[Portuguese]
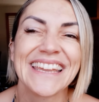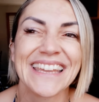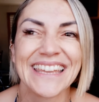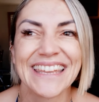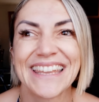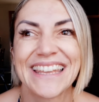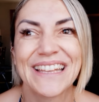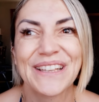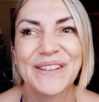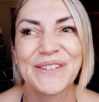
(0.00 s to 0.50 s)

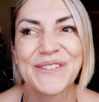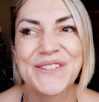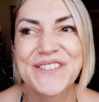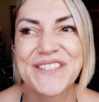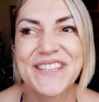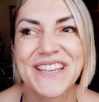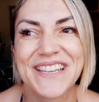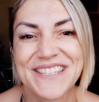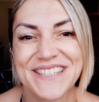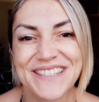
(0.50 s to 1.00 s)
E no
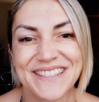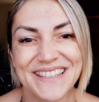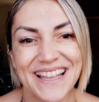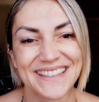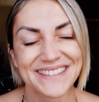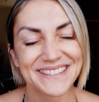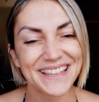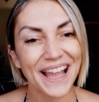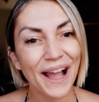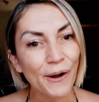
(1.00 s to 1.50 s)
dia de
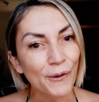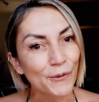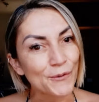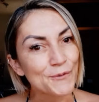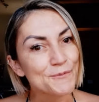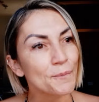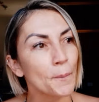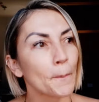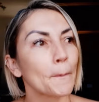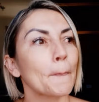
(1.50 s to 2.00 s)
Natal,
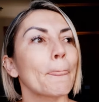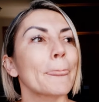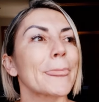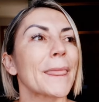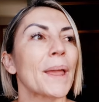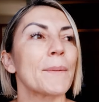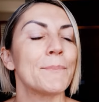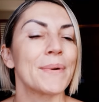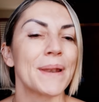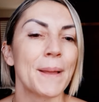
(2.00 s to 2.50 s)

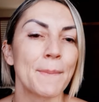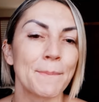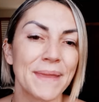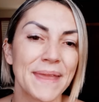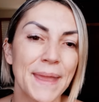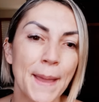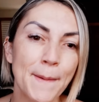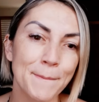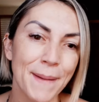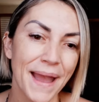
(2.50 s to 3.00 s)
para
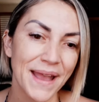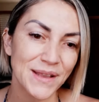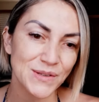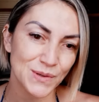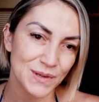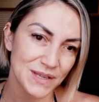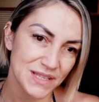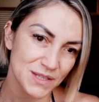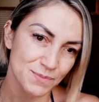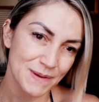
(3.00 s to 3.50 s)
mim é mais
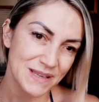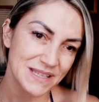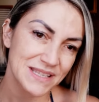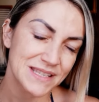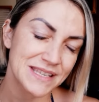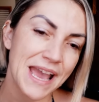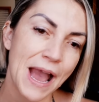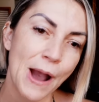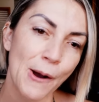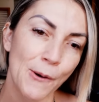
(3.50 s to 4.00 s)
do que
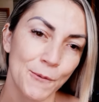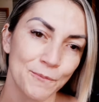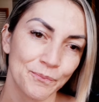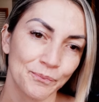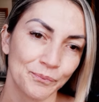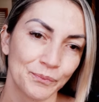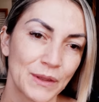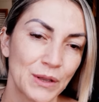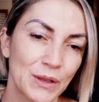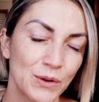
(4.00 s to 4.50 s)
especial.
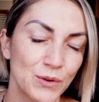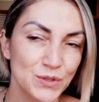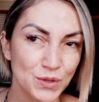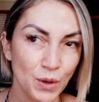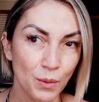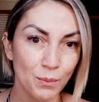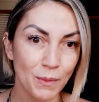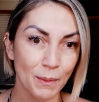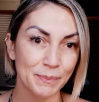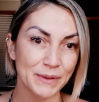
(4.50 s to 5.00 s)
Eu
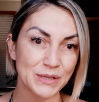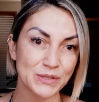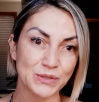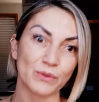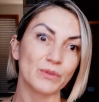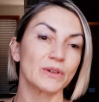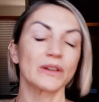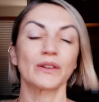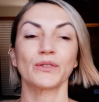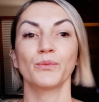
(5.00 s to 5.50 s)
sou uma
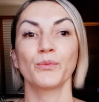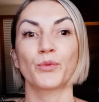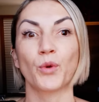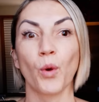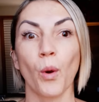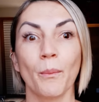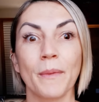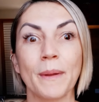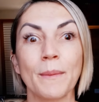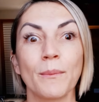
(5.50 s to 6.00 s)
pessoa que eu não
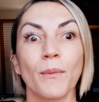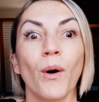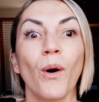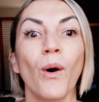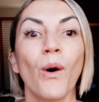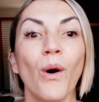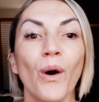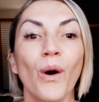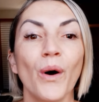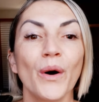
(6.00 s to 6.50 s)

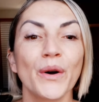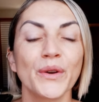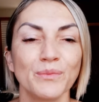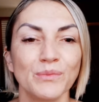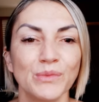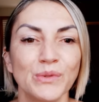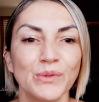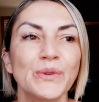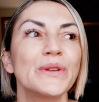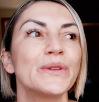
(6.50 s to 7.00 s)
comemoro
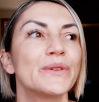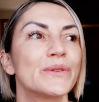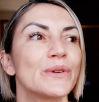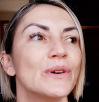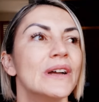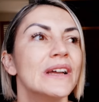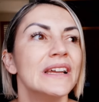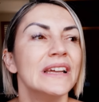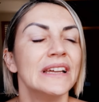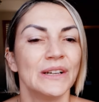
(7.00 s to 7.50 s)
muito,
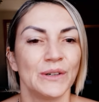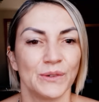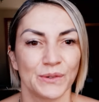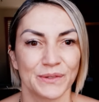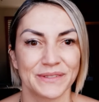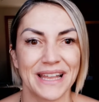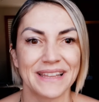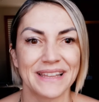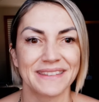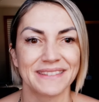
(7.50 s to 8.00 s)

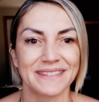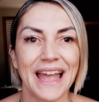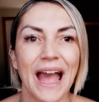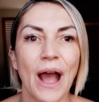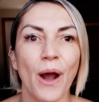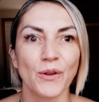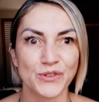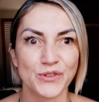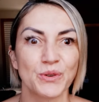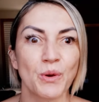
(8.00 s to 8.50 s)
o
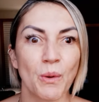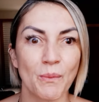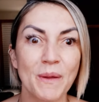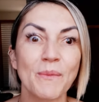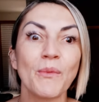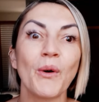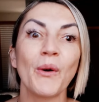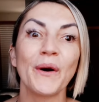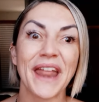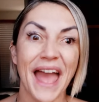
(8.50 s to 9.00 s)
Natal, de
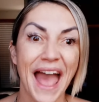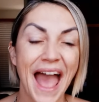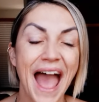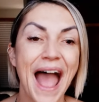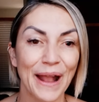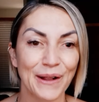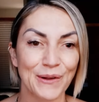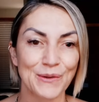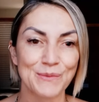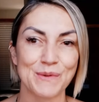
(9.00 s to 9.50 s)

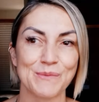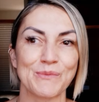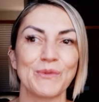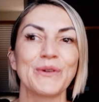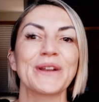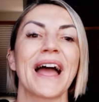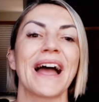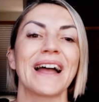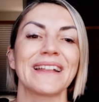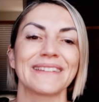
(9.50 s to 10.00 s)
comemorar,
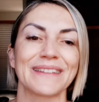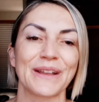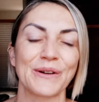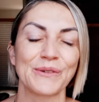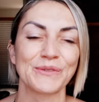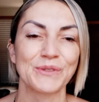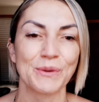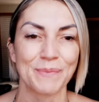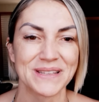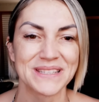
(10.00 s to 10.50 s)
comemorar, né?
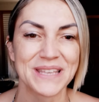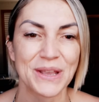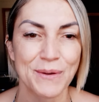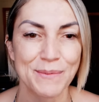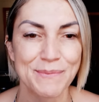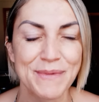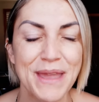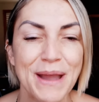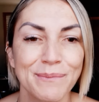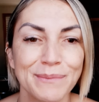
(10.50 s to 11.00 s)
Ontem eu passei com a
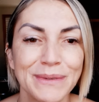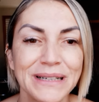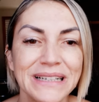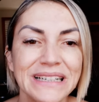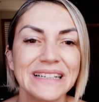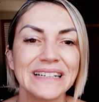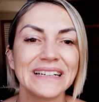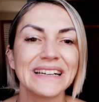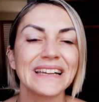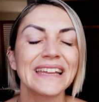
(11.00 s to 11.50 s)
minha
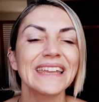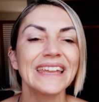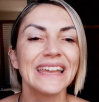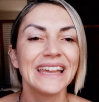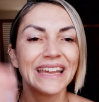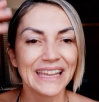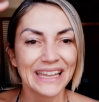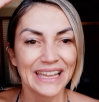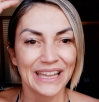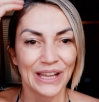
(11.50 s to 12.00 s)
mãe,
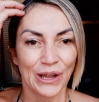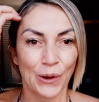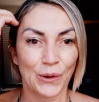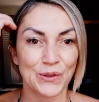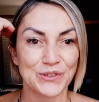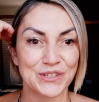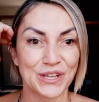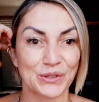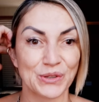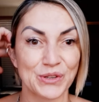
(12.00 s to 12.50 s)

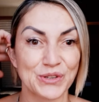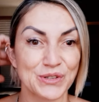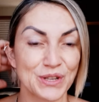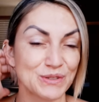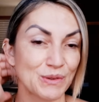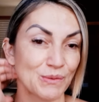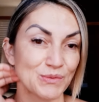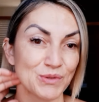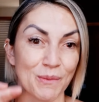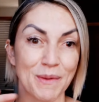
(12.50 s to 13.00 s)
ontem à noite nós
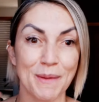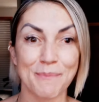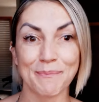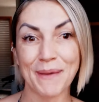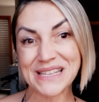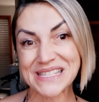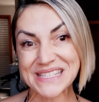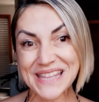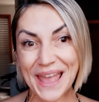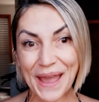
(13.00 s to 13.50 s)
fomos comer
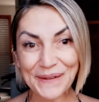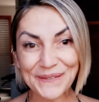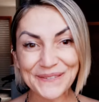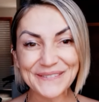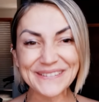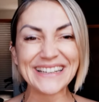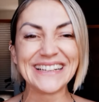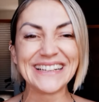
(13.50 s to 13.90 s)
pastel.